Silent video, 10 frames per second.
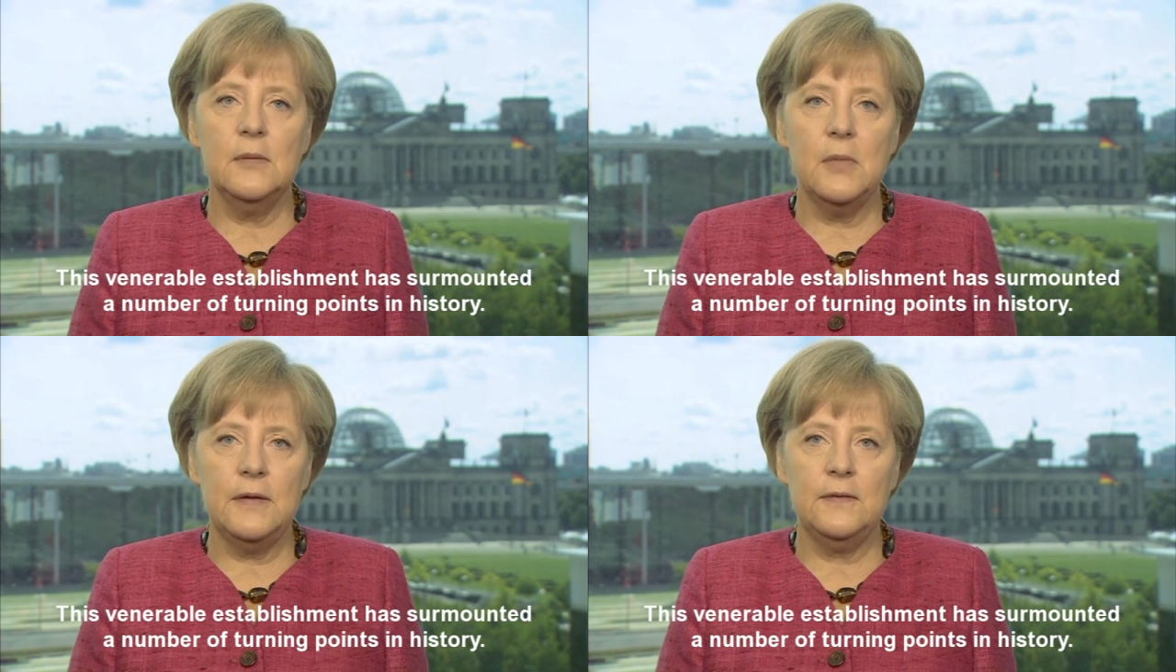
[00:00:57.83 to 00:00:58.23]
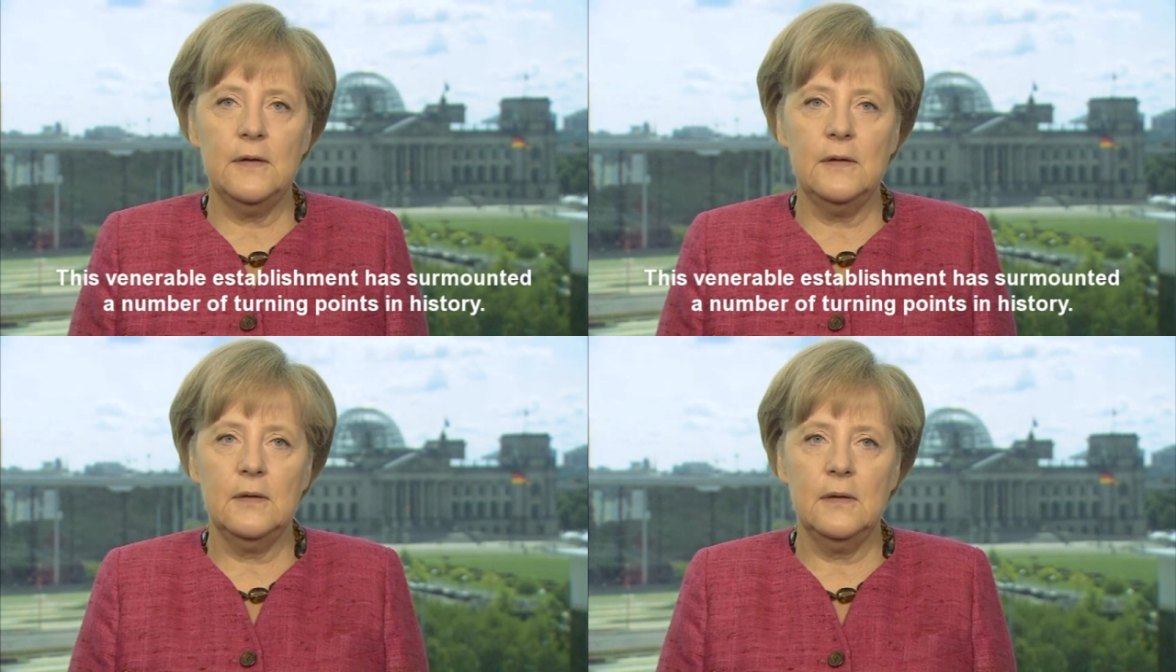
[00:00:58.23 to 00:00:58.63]

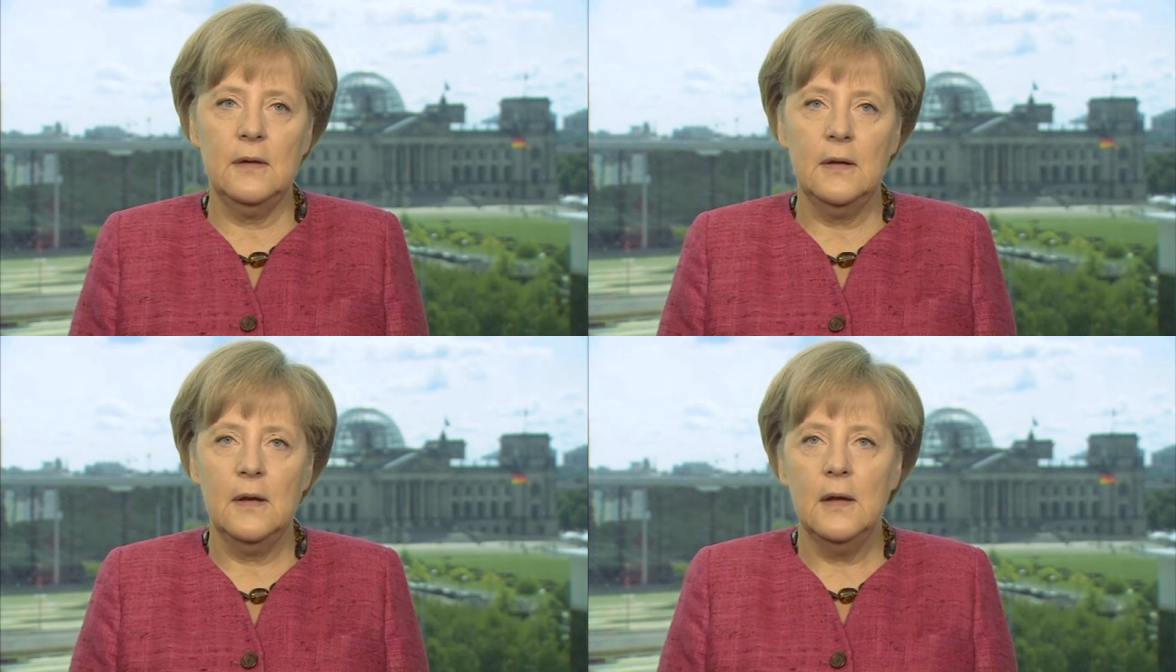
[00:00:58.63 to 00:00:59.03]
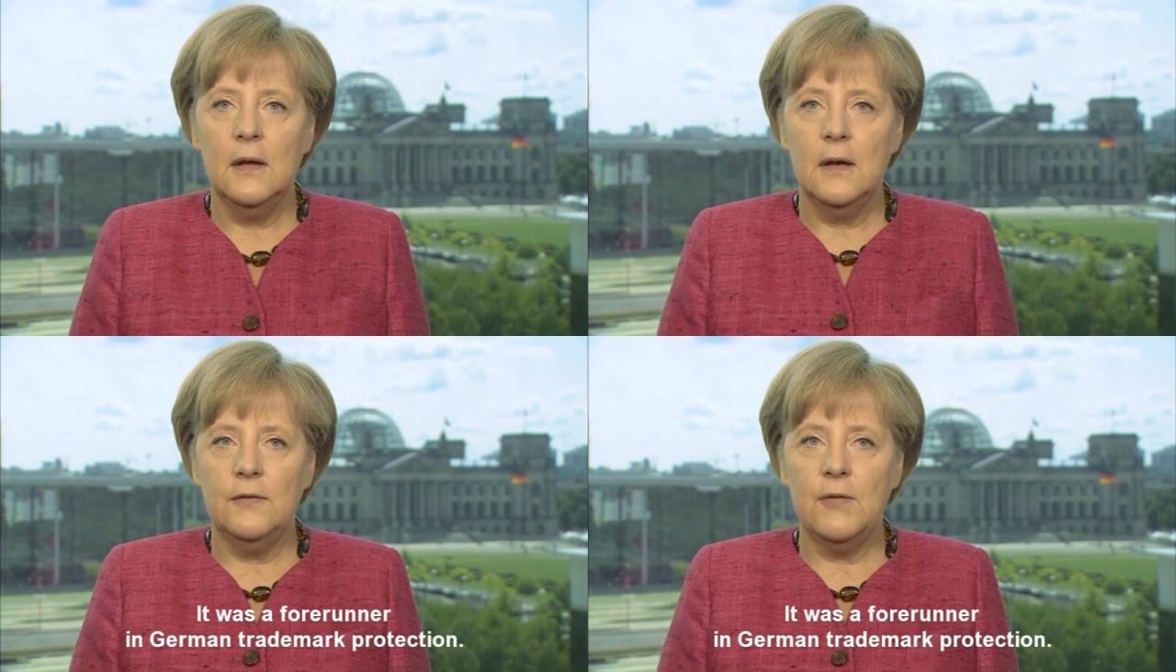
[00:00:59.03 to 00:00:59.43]
gemeistert.
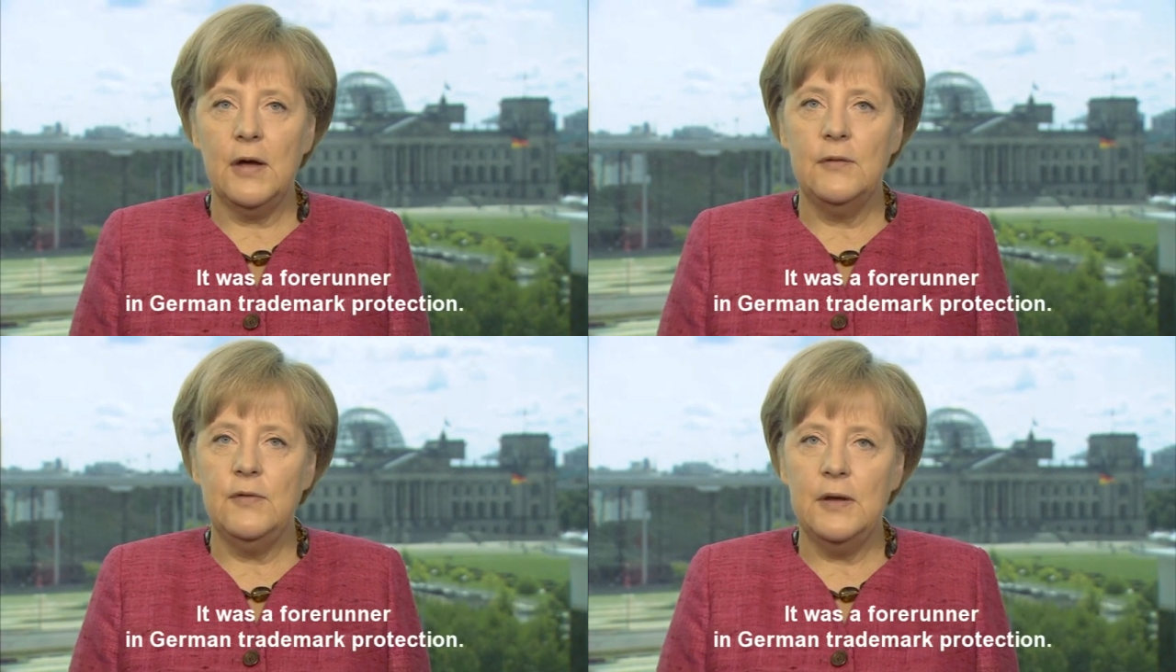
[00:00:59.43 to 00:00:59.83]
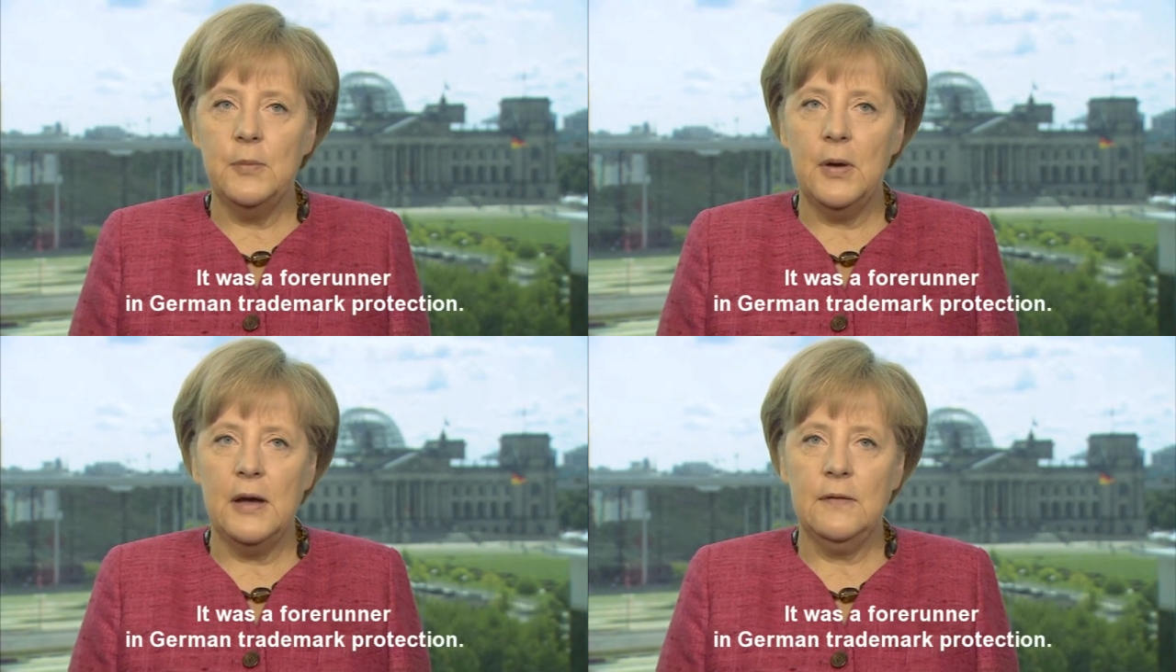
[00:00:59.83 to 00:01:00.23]
Es war ein
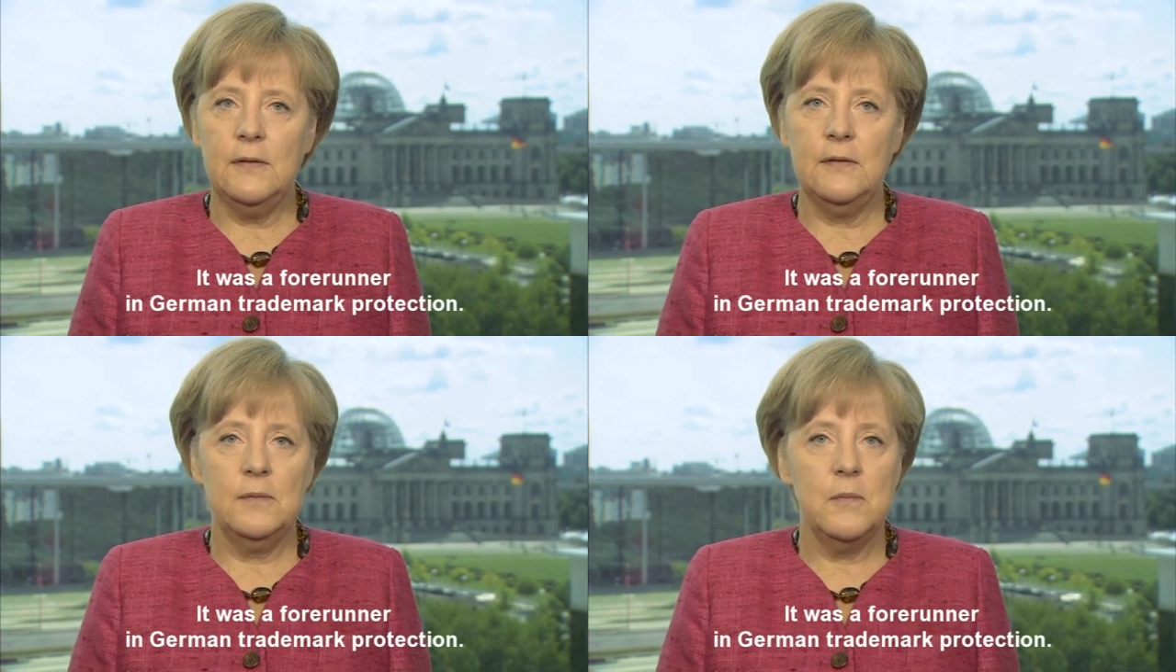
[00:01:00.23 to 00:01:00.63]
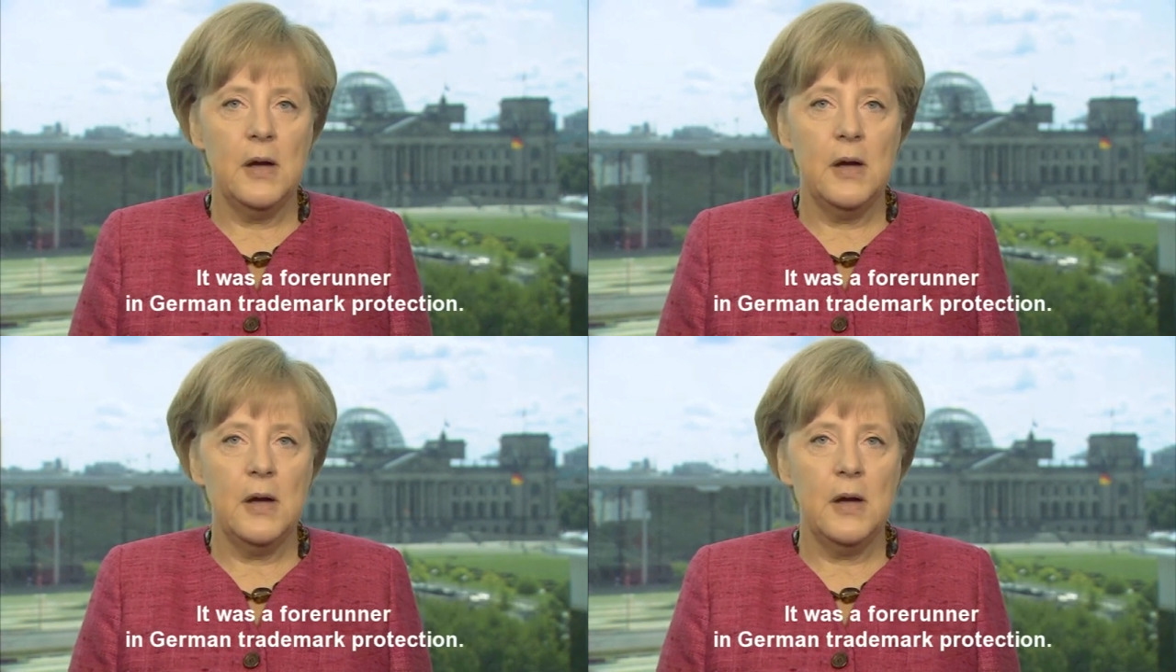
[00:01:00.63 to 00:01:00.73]
Wegbereiter des